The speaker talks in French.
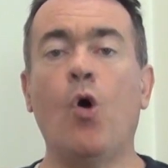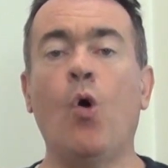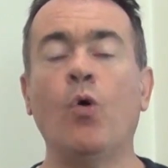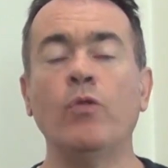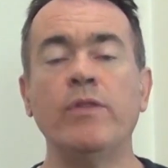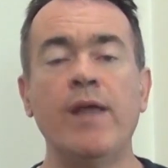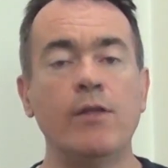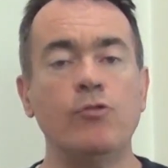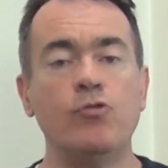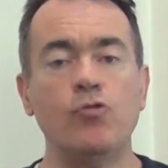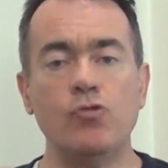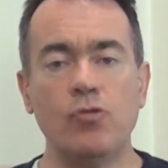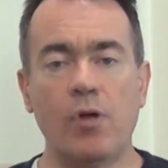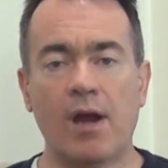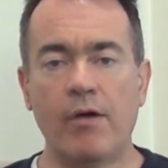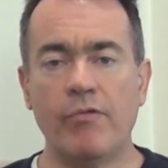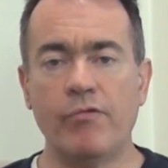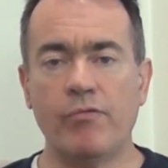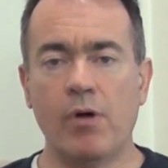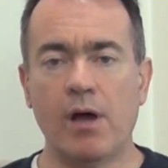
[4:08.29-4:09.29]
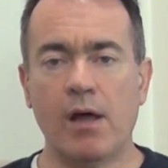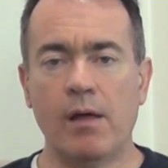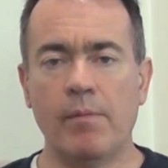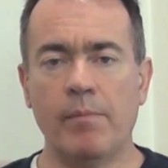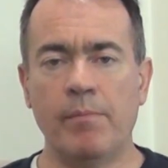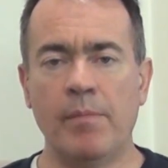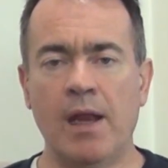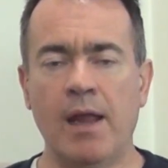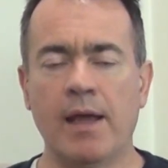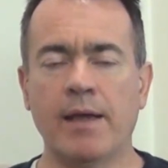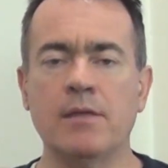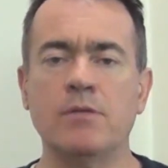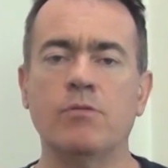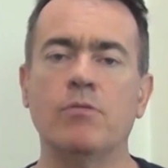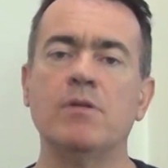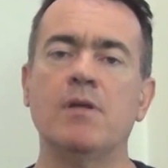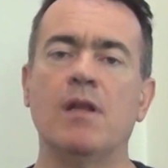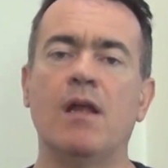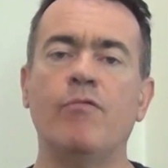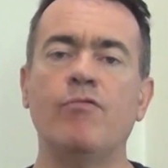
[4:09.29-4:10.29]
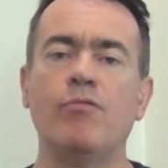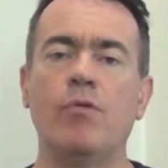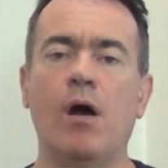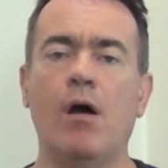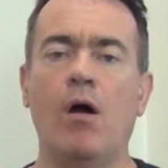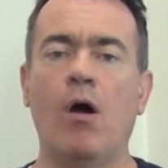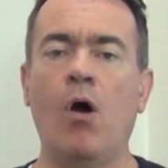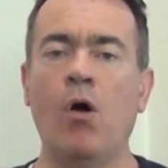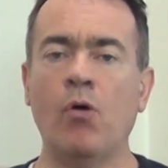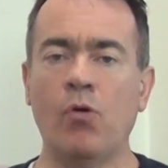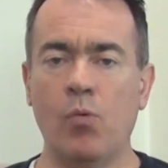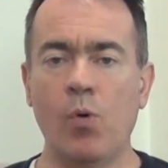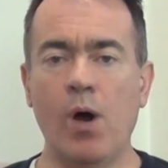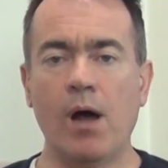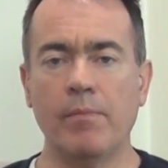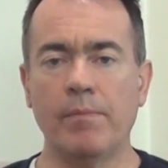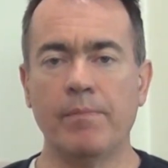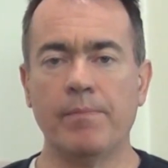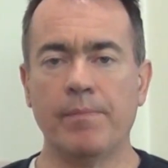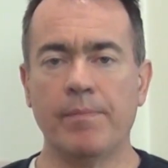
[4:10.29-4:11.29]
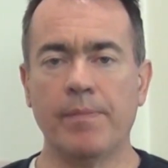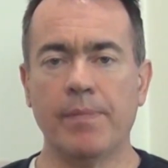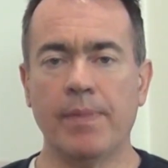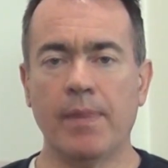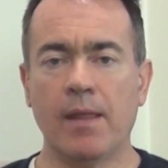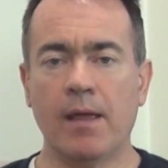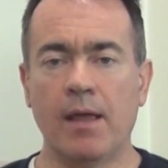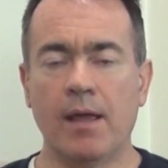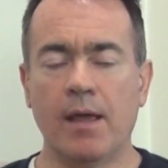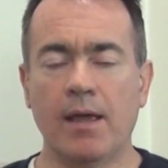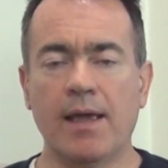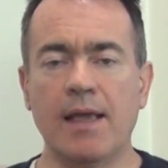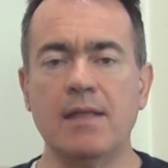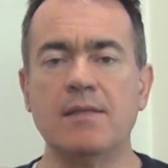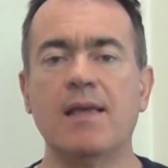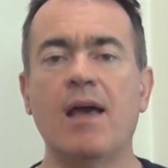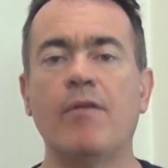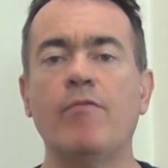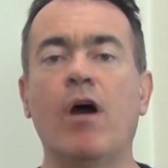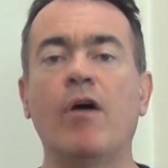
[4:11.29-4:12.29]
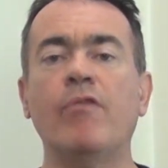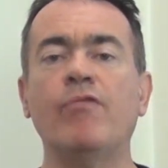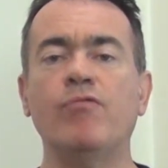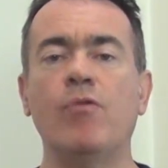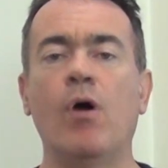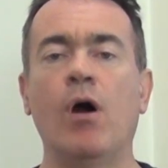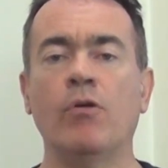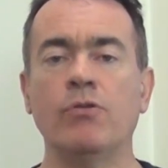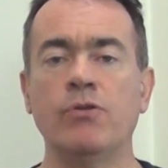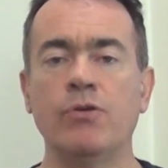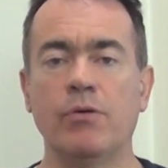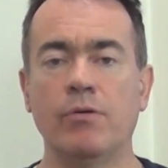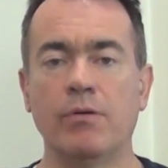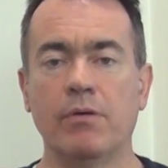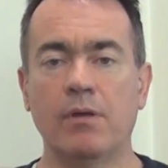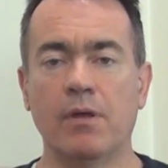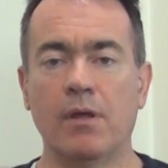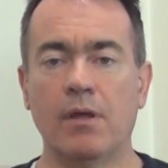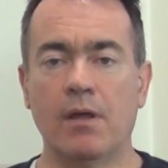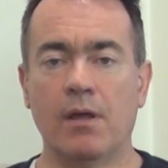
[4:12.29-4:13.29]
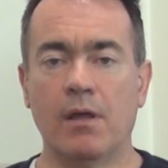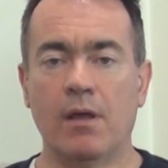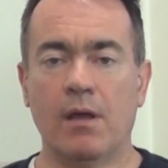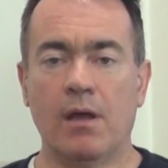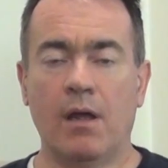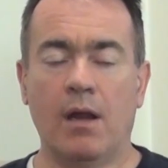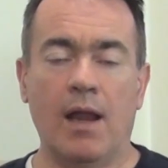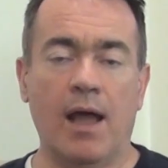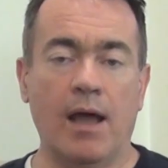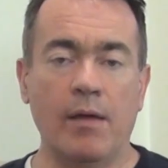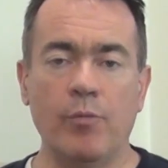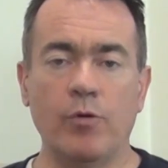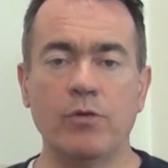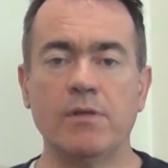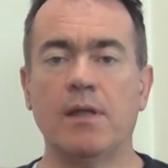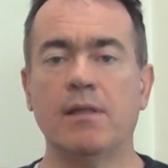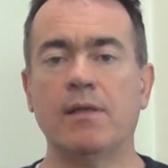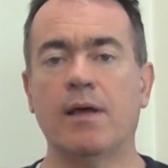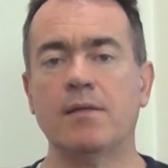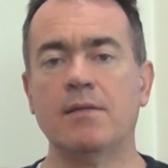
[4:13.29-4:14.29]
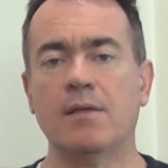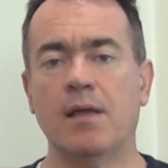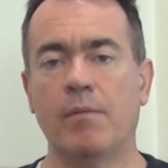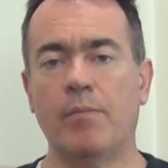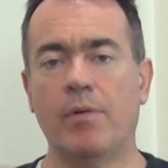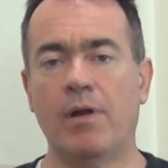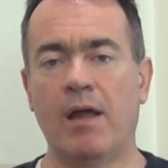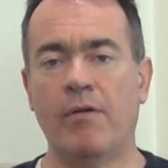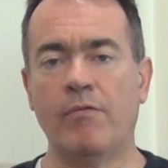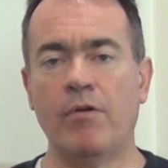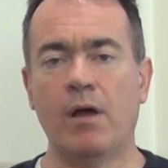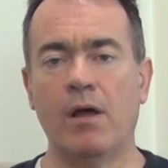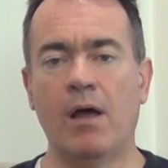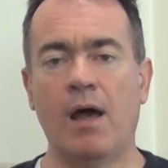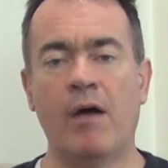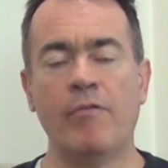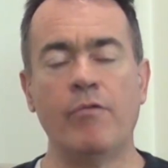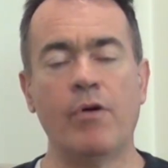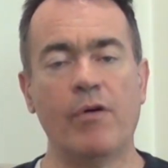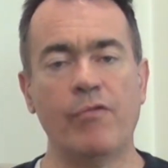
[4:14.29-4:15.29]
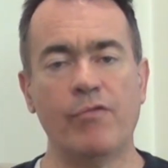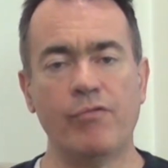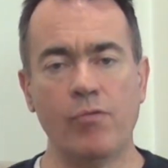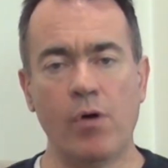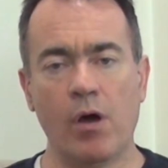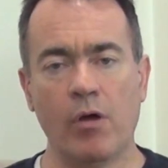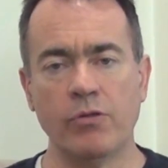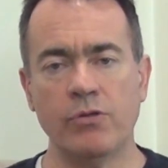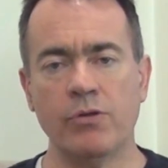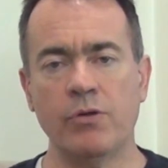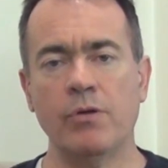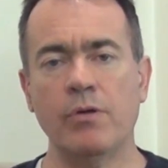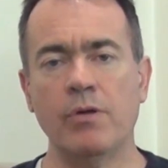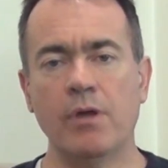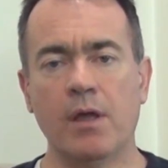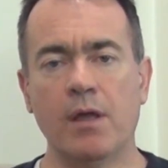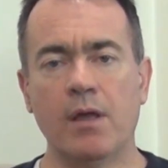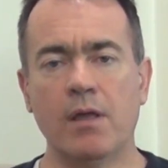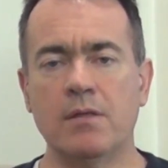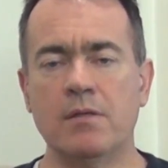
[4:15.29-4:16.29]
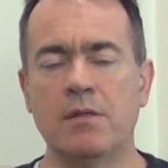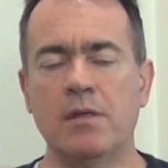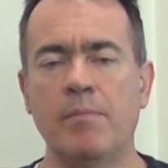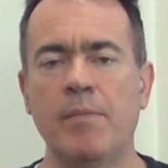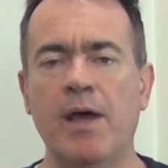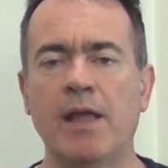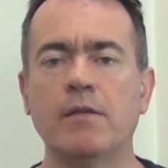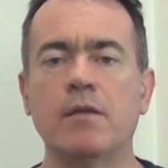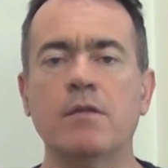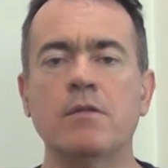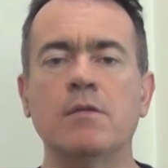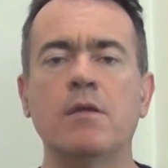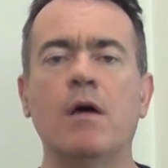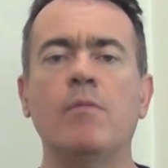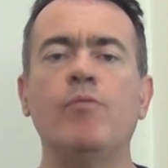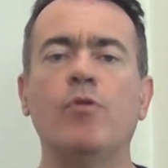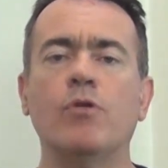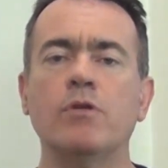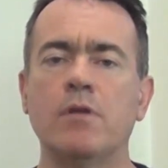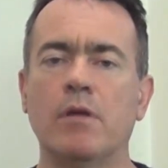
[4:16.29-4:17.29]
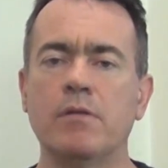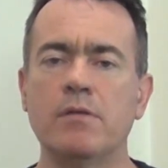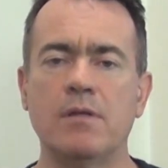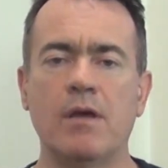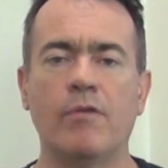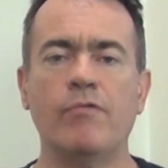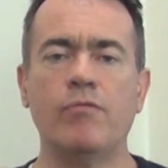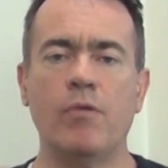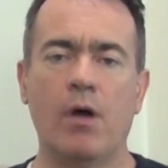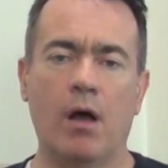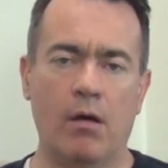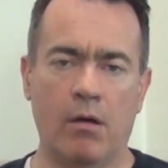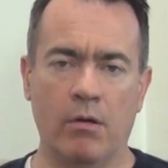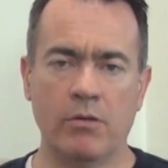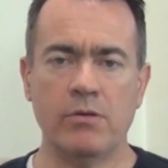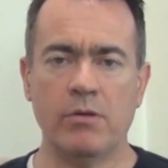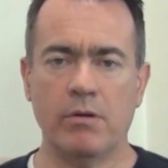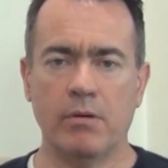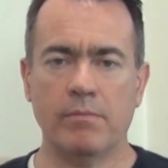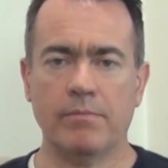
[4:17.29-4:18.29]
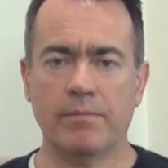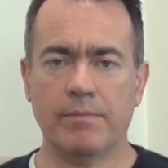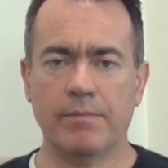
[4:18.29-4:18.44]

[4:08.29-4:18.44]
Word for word: On a toujours la foi, mais la question c'est la foi en quoi Qu'est-ce qu'avoir foi en Dieu La réponse est très simple. Avoir foi en Dieu, c'est mettre 100% de sa foi en Dieu.